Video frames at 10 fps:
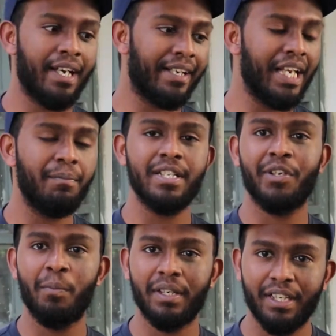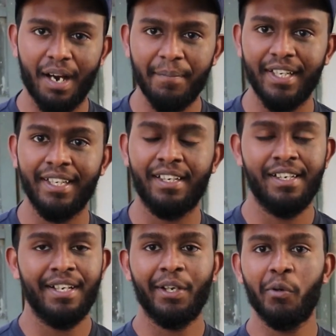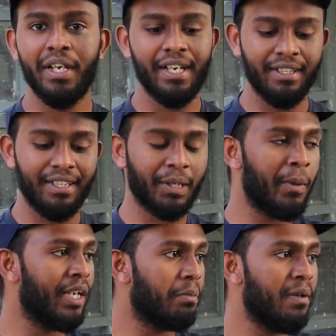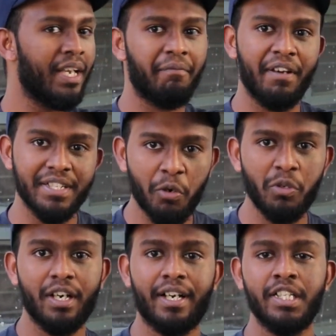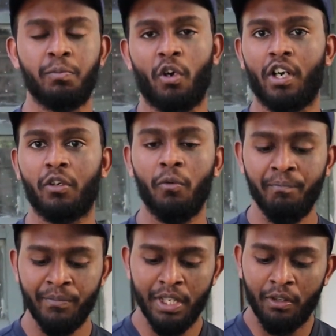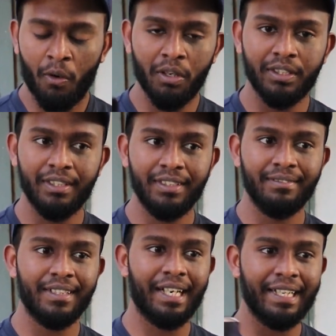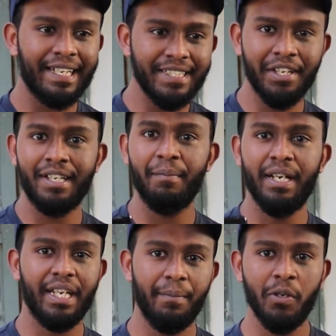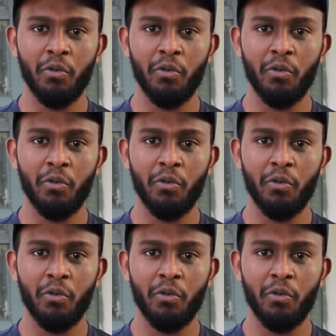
क्या रियलमी इसके ऊपर काम करेगा क्योंकि यार लगभग लगभग ये फेज आउट कर रहे हैं इस मॉडल को और रिसेंटली मैंने ये भी